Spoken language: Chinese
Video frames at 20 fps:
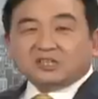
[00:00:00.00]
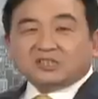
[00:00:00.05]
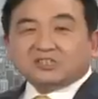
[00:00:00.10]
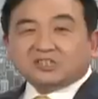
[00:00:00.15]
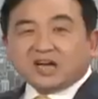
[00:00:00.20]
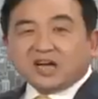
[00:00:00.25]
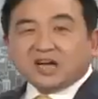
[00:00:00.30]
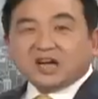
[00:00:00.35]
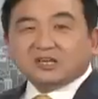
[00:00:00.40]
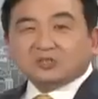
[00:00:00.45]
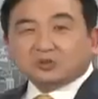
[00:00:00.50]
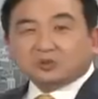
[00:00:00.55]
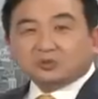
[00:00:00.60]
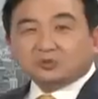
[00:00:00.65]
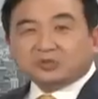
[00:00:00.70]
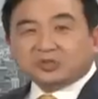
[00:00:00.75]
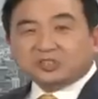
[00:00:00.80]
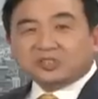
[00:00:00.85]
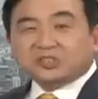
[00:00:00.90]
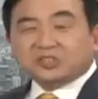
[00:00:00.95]
上海
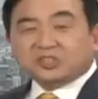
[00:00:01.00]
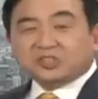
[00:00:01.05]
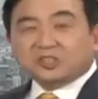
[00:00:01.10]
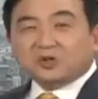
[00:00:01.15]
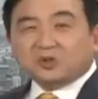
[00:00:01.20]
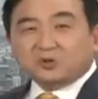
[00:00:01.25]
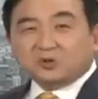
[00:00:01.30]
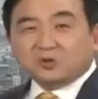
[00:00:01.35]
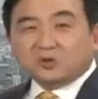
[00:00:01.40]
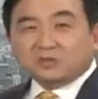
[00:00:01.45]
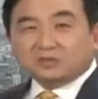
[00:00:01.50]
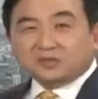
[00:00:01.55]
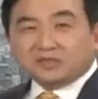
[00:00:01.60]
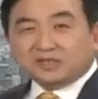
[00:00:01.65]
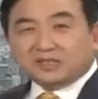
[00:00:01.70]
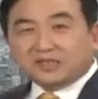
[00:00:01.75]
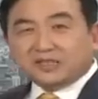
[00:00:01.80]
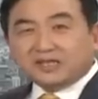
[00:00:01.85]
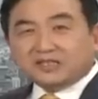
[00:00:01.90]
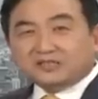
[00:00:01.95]
出事之后，我们
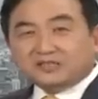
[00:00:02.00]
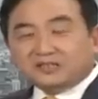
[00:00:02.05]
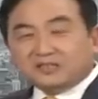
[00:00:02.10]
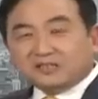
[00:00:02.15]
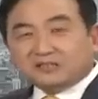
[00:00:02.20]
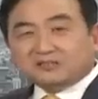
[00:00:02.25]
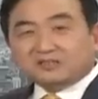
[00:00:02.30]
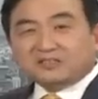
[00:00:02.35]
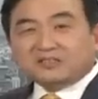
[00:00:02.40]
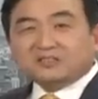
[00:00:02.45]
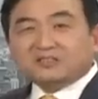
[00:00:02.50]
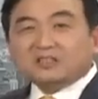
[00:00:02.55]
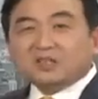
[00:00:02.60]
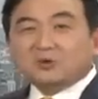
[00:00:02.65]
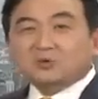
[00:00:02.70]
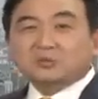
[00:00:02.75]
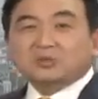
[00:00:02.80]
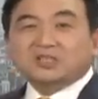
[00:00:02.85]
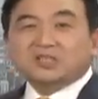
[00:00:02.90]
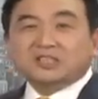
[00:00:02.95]
今天知道这是
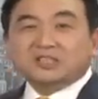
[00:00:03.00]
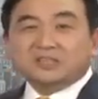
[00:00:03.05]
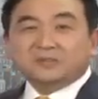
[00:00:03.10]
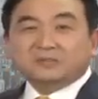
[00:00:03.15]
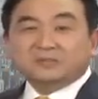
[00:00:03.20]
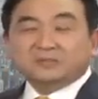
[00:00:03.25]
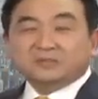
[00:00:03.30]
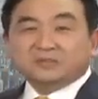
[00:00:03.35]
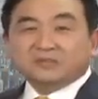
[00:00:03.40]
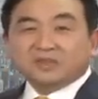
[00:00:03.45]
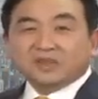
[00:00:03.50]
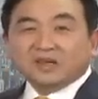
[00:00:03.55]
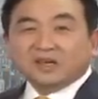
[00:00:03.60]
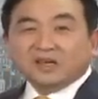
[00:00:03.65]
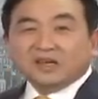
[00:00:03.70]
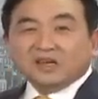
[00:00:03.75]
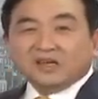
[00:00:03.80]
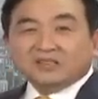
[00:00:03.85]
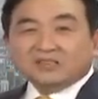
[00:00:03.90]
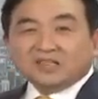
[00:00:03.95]
头七。
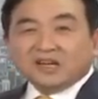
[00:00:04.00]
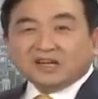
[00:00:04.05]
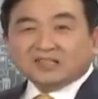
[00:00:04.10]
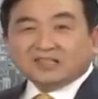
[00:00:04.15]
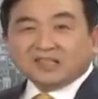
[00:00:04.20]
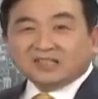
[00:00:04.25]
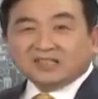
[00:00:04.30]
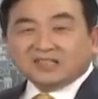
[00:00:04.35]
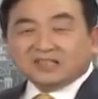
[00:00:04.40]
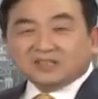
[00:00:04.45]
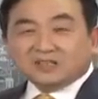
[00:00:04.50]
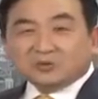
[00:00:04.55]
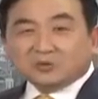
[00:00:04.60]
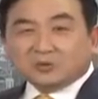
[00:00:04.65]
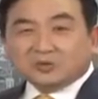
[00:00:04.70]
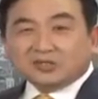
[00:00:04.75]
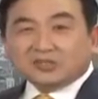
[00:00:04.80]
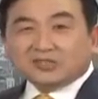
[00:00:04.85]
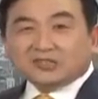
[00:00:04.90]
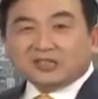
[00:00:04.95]
那在这个
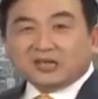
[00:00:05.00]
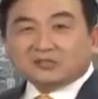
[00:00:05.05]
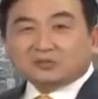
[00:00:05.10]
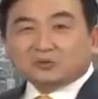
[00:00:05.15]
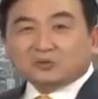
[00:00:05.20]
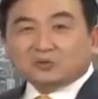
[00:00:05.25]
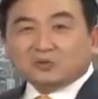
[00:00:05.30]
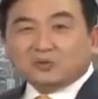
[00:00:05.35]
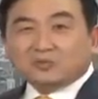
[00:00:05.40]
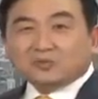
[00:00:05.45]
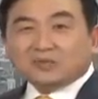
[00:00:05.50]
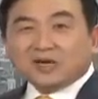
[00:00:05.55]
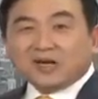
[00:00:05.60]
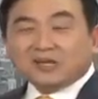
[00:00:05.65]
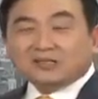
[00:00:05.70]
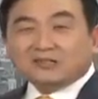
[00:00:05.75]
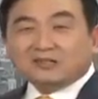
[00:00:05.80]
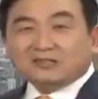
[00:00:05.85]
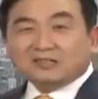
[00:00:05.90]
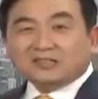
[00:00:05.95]
过程当中，我们
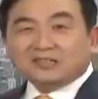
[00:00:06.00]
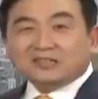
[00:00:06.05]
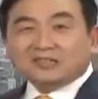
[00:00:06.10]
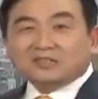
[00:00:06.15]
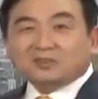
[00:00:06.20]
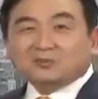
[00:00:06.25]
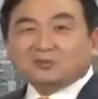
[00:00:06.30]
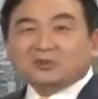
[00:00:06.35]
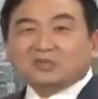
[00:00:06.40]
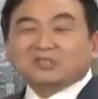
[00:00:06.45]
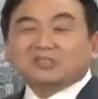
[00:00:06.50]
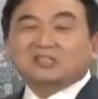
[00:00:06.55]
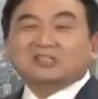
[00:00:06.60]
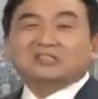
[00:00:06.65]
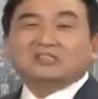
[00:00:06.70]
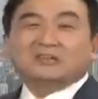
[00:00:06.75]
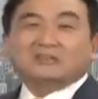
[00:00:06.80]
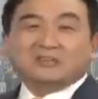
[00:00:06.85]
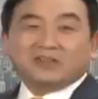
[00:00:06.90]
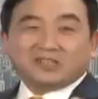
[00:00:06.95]
看到我个
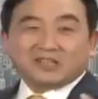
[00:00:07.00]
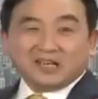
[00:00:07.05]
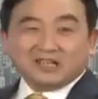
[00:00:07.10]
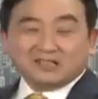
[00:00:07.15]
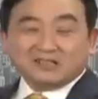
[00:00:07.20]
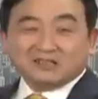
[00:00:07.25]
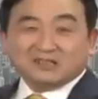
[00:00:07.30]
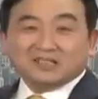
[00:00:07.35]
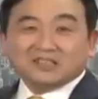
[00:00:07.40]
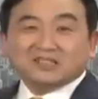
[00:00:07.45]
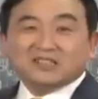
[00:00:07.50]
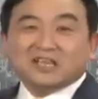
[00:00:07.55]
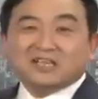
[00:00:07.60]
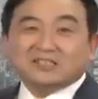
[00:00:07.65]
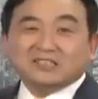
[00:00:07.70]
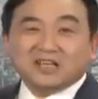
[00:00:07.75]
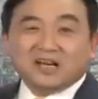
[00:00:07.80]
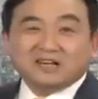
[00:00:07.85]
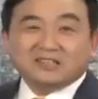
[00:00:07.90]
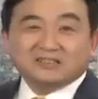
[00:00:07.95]
人认为看到一个
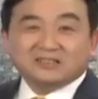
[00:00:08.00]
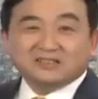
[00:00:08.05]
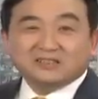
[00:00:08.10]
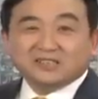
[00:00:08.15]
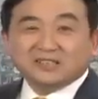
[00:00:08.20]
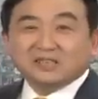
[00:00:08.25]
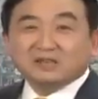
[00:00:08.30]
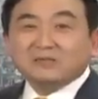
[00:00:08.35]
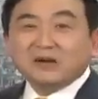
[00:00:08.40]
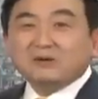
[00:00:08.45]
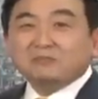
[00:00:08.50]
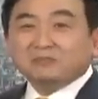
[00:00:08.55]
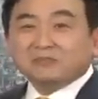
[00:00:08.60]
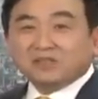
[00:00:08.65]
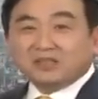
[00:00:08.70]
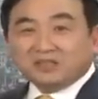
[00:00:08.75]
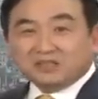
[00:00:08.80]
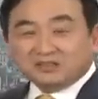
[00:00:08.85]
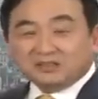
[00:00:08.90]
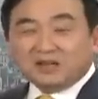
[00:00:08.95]
现象，起码我们
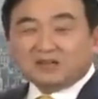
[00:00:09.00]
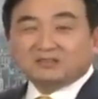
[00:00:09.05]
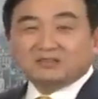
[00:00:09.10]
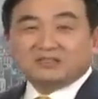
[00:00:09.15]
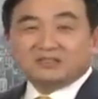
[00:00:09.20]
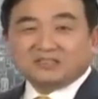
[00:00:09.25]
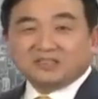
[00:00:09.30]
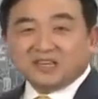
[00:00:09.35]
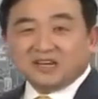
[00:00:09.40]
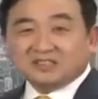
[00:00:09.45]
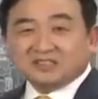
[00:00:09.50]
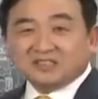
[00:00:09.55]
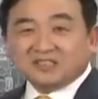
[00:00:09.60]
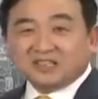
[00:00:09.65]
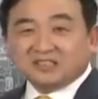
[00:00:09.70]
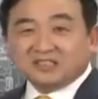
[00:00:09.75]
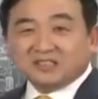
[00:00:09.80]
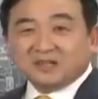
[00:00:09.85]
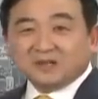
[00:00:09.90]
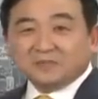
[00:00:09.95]
听到的是这样的
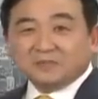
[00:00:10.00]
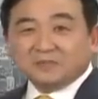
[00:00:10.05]
现象，